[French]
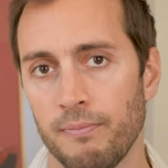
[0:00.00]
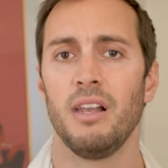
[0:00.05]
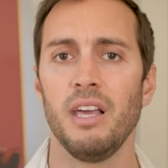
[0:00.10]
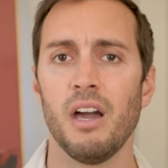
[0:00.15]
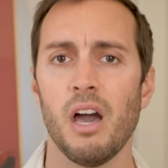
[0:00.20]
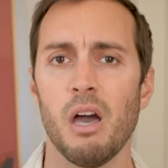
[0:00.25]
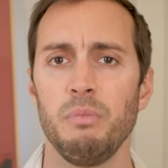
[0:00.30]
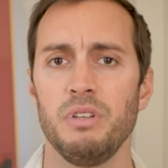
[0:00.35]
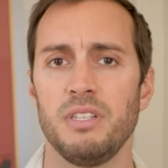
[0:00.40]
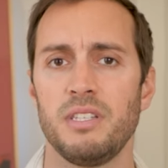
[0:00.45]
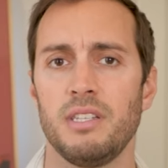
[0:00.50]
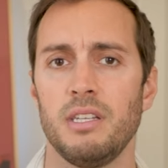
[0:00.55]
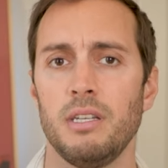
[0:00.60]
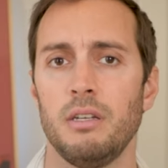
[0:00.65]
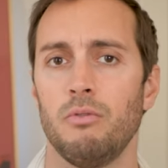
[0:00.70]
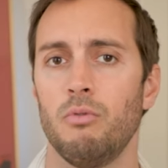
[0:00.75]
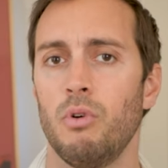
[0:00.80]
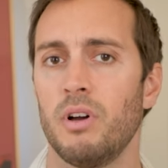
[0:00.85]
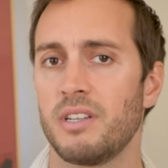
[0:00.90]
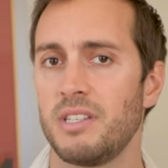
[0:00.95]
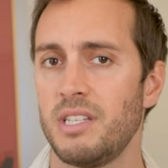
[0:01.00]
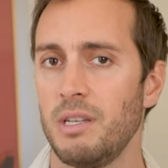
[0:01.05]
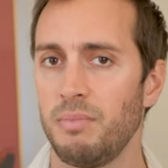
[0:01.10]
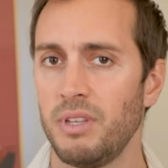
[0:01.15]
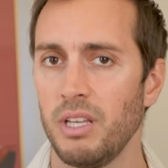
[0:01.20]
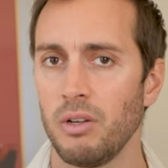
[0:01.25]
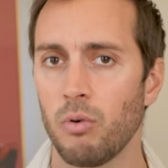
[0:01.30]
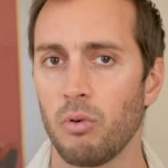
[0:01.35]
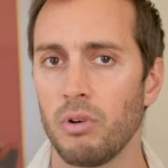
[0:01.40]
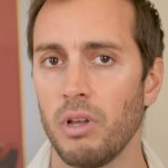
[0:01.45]
Les rabaisser ou
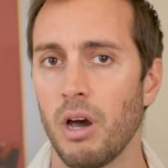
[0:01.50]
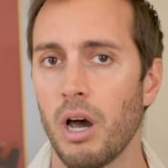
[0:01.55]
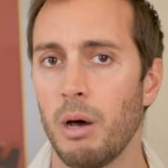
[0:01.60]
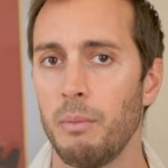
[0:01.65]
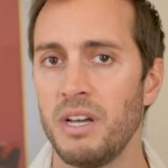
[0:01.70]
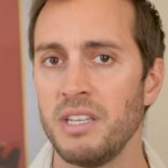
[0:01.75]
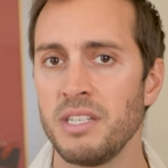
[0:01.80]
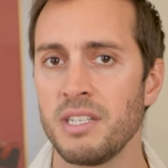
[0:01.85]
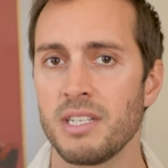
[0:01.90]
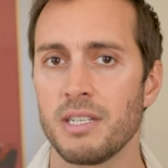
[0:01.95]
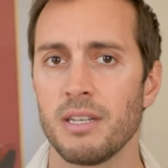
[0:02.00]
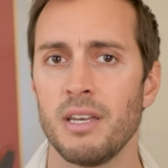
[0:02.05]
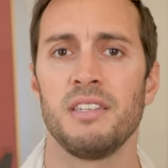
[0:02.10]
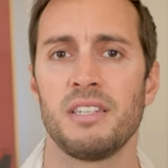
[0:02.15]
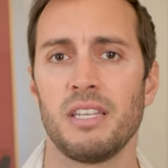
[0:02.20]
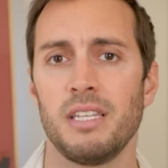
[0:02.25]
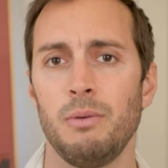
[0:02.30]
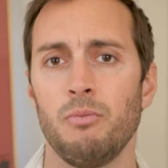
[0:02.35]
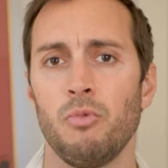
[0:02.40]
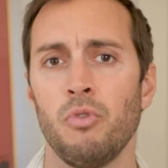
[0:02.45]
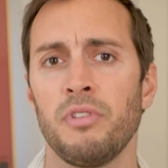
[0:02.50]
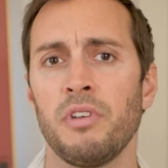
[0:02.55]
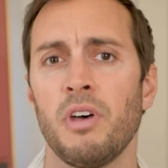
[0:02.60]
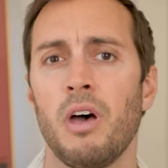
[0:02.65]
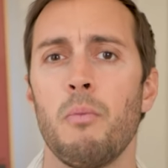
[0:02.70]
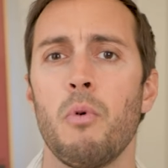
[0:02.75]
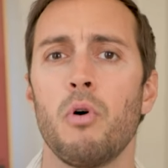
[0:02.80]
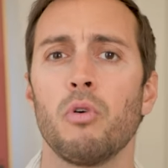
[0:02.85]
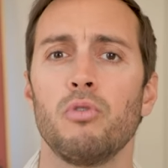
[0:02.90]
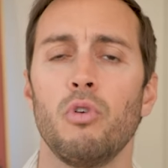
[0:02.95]
accepter qu'on les rabaisse, ça démontre
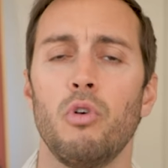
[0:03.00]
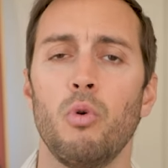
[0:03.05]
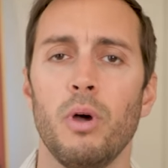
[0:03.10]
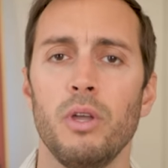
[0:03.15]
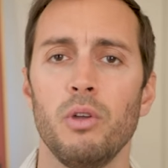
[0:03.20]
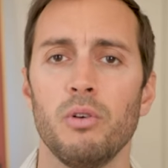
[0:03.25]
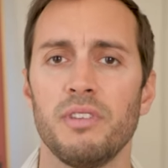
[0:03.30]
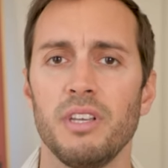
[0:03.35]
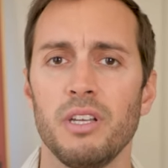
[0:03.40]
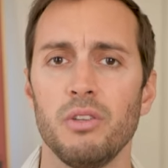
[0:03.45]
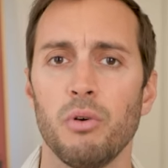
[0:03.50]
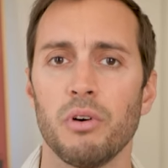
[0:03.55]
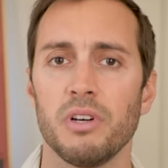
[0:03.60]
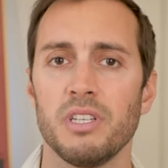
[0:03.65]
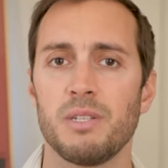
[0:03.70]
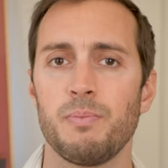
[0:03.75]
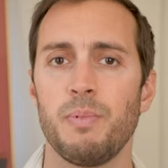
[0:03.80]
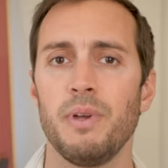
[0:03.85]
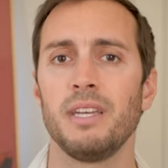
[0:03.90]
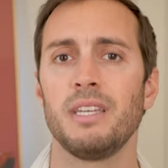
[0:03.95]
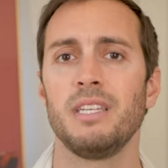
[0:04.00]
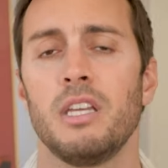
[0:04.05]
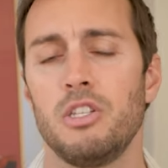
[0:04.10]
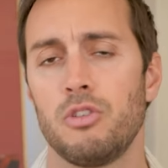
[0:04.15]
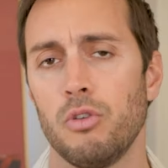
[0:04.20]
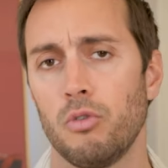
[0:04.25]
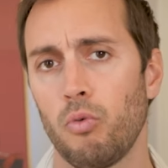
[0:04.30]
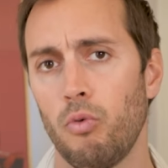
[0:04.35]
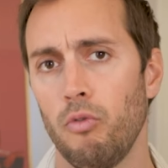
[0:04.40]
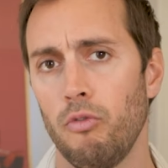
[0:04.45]
un manque de loyauté et de respect qui
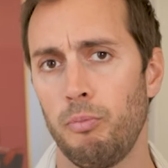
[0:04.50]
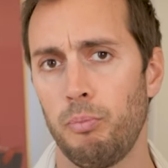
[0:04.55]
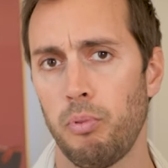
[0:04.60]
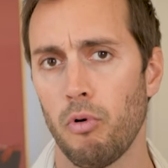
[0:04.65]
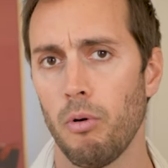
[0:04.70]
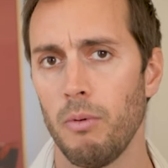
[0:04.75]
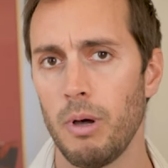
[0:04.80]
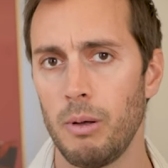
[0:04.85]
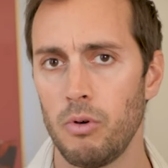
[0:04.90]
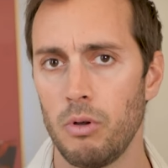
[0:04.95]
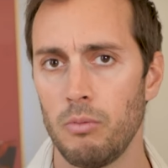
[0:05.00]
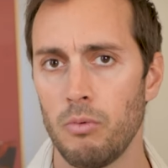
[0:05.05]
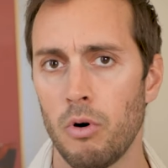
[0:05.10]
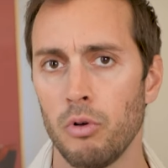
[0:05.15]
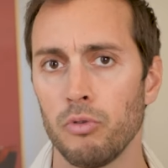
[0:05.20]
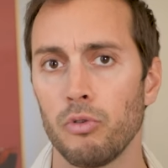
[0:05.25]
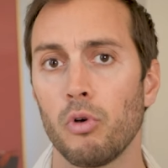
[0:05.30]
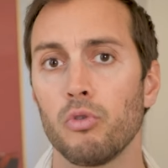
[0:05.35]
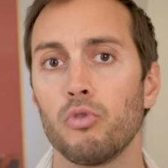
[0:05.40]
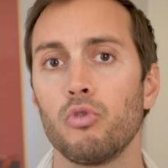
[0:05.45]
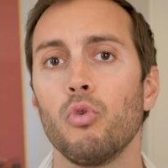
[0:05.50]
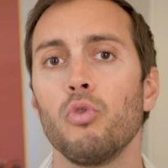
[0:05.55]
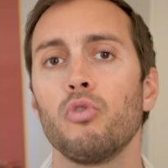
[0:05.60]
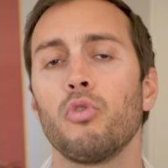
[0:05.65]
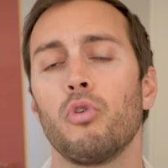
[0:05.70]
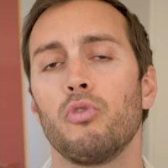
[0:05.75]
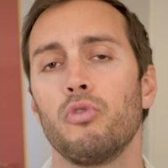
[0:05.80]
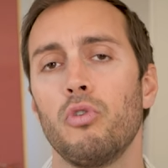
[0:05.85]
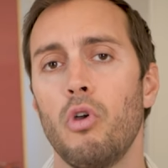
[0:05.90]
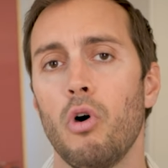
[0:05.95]
se trouve probablement dans
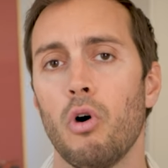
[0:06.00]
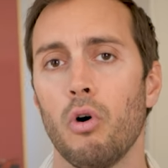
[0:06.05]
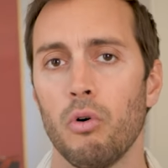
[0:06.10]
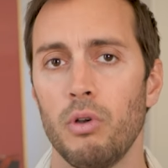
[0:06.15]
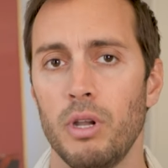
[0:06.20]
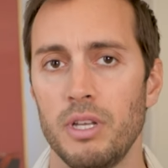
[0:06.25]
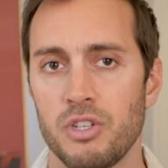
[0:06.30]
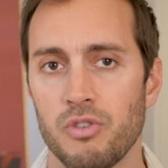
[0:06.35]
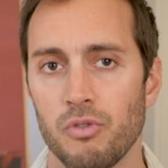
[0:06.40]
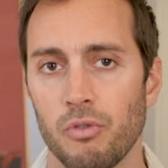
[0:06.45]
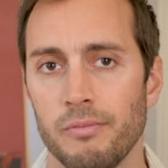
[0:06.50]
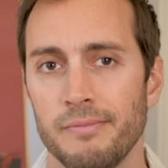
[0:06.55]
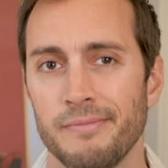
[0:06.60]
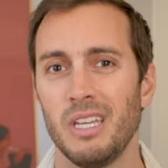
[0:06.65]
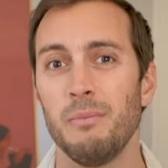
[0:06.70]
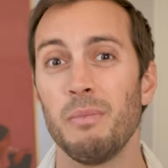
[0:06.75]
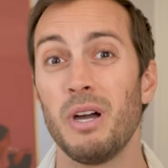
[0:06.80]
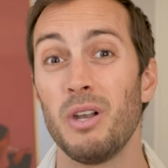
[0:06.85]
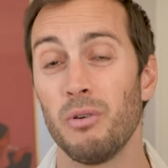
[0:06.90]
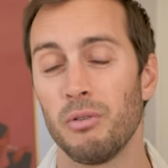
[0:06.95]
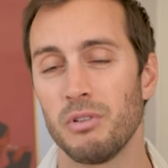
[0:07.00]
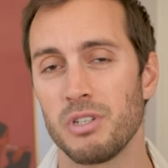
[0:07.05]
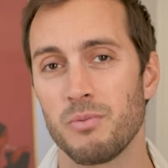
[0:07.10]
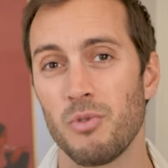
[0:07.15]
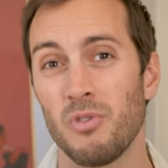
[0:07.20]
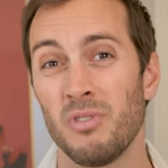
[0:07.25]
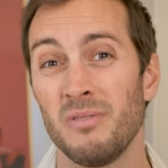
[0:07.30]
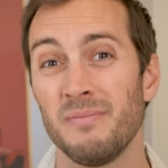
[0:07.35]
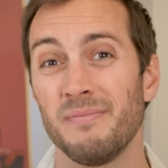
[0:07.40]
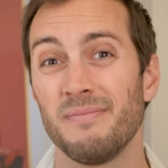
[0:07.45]
d'autres de leurs relations, et
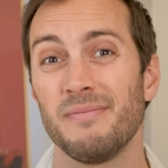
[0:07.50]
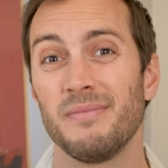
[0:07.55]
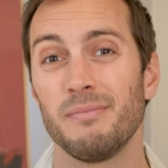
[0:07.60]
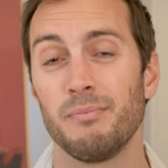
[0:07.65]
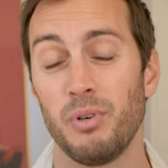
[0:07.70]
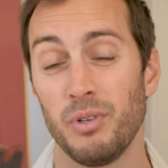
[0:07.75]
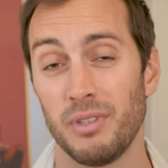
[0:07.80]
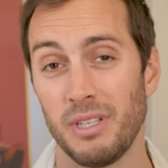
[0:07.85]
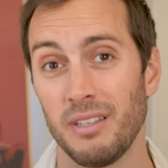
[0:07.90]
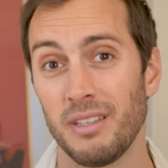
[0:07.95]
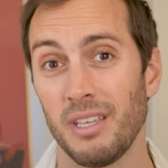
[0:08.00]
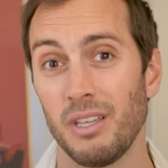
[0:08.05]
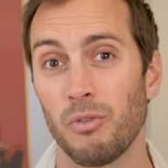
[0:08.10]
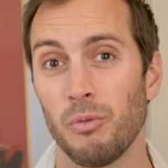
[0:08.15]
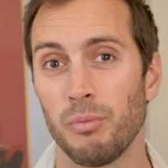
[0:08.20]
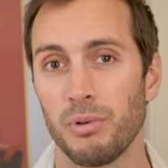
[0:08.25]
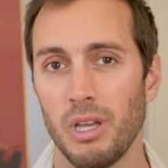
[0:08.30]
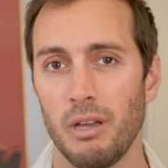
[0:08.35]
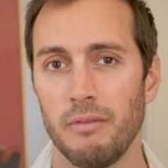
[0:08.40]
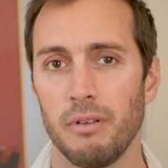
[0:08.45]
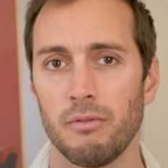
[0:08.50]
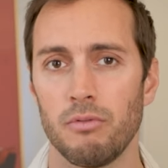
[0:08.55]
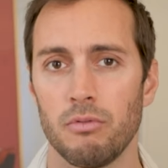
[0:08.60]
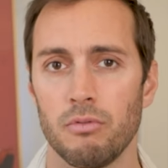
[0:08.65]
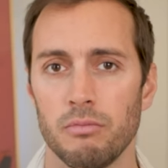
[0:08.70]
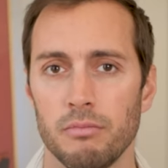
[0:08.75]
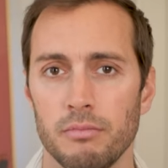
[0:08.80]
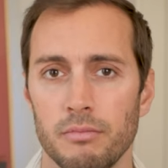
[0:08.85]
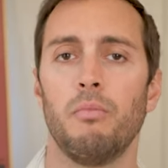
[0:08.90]
malheureusement, peut-être y compris avec vous.